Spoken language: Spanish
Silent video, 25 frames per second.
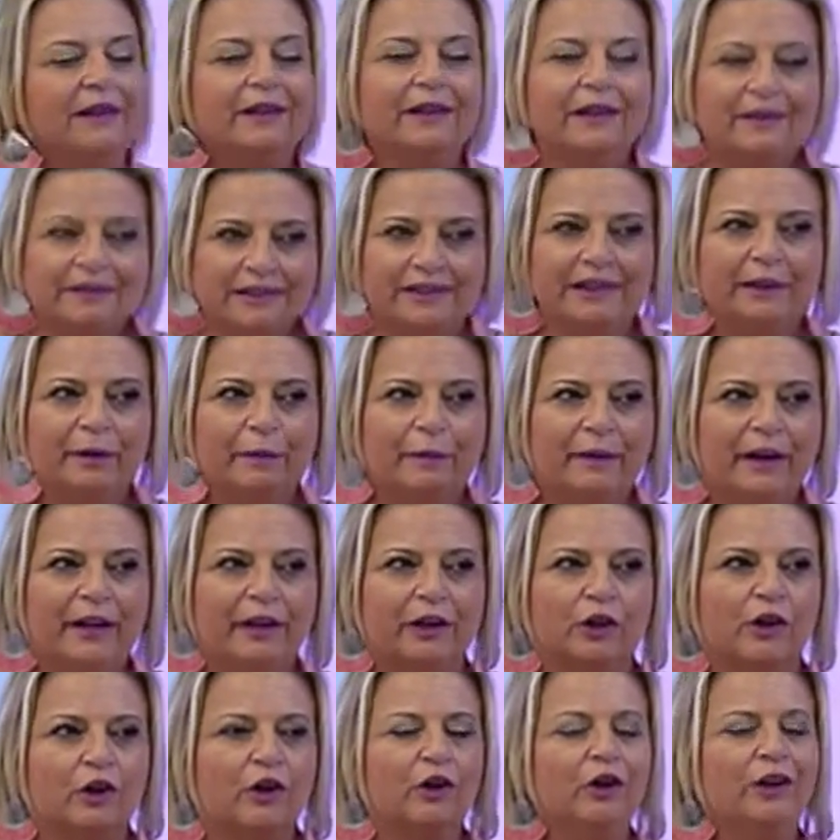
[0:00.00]
y sin
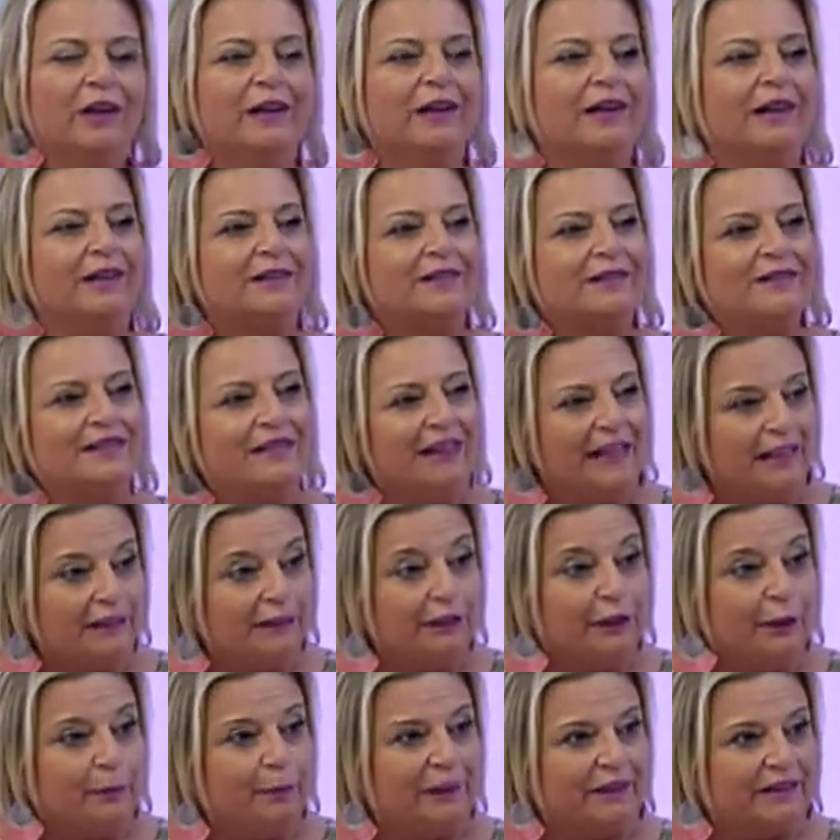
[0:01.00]
embargo el
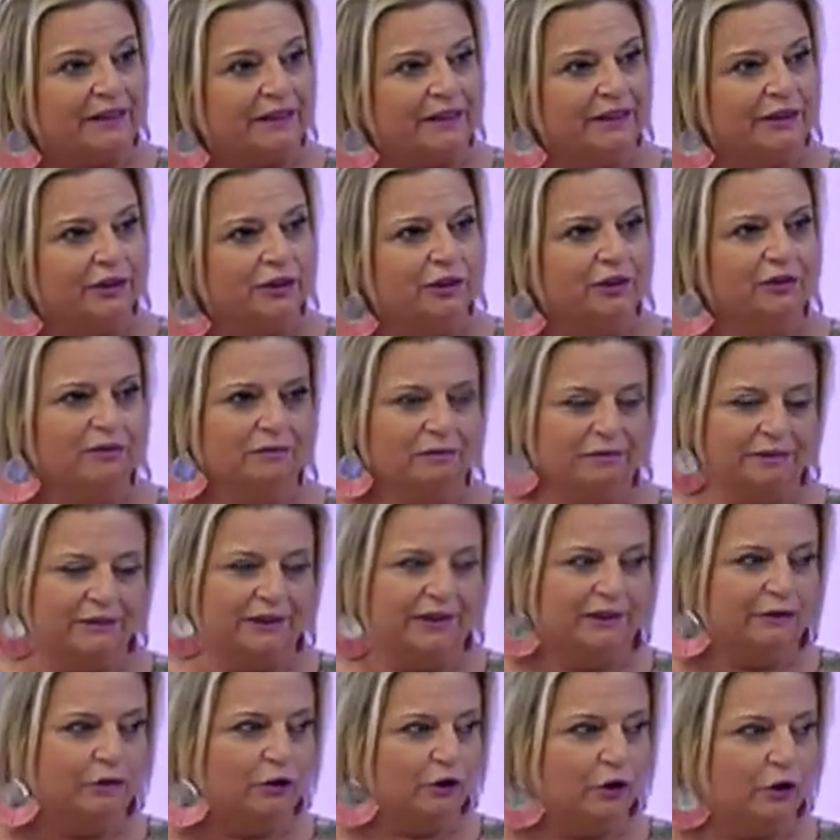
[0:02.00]
tripartito,
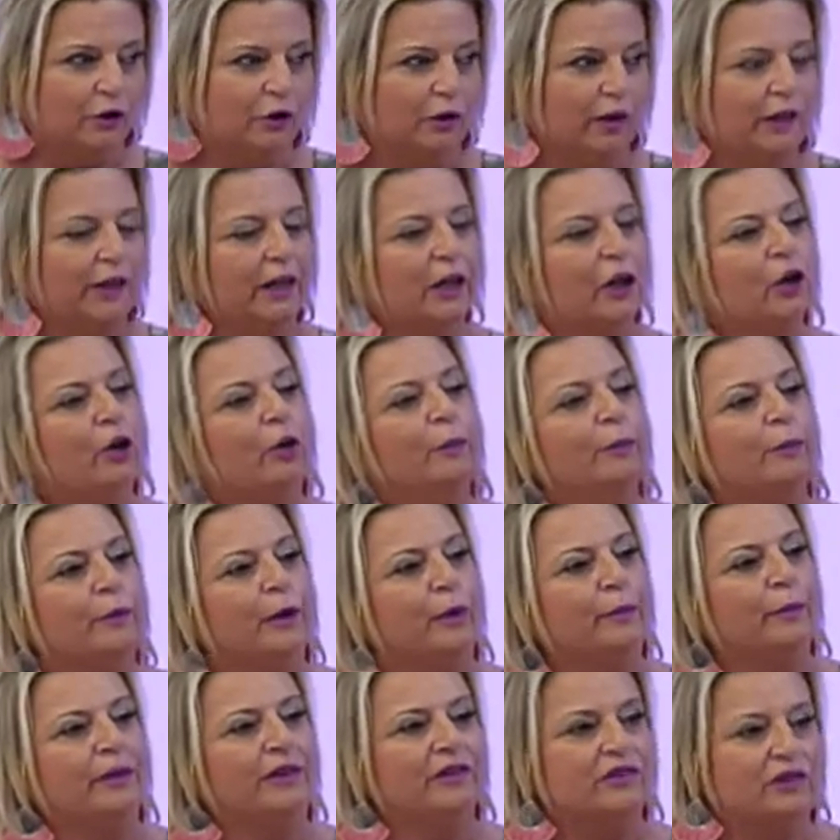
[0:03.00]
tanto eh,
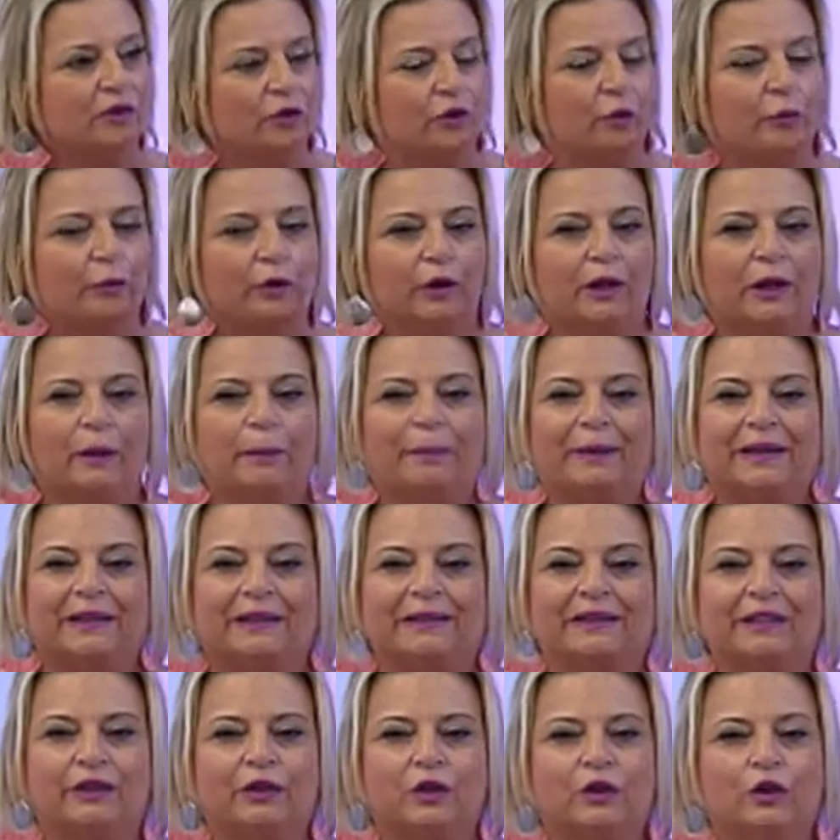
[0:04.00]
Compromís como el
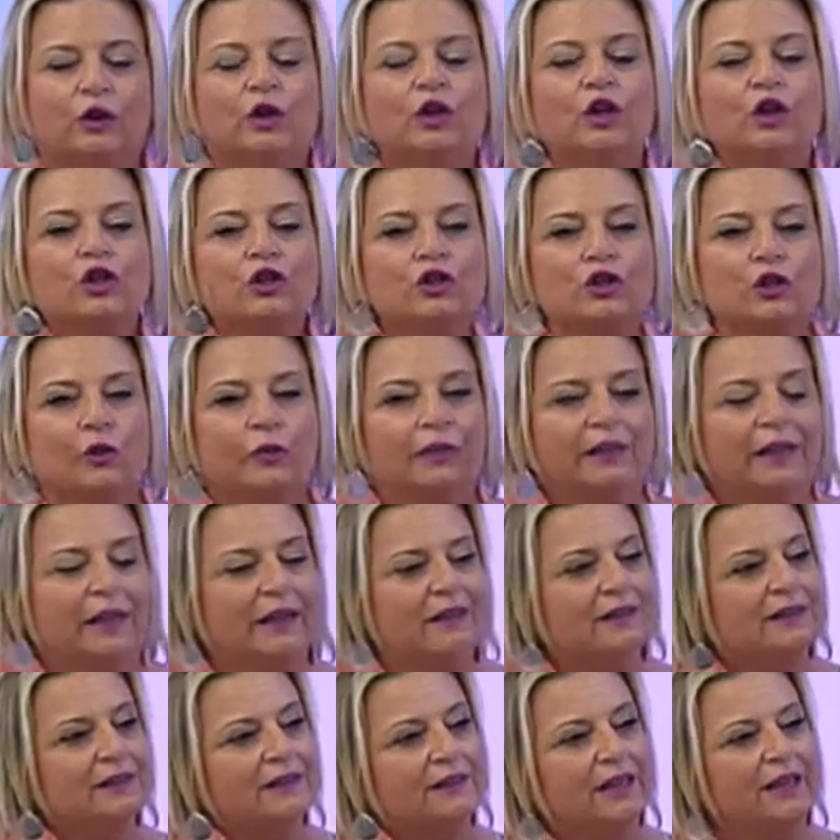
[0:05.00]
Partido
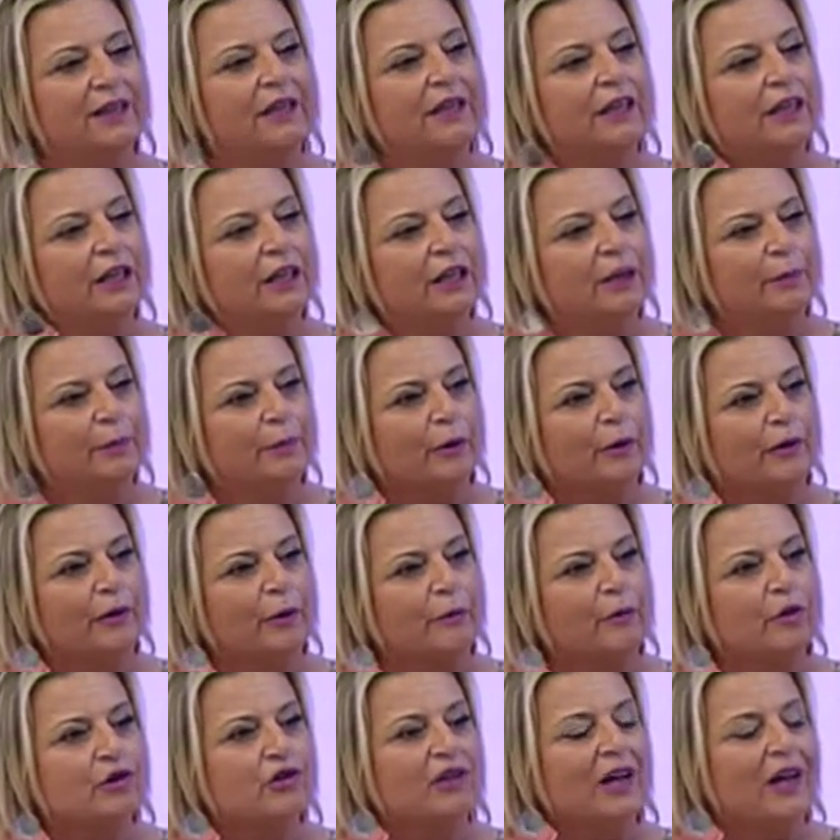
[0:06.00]
Socialista y
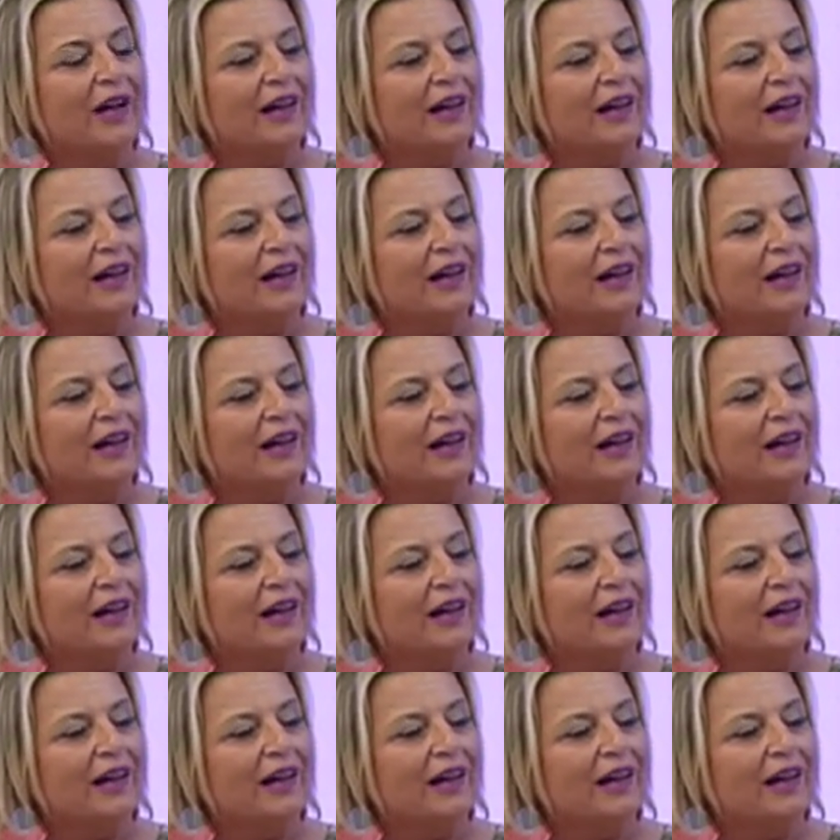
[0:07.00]
Podemos,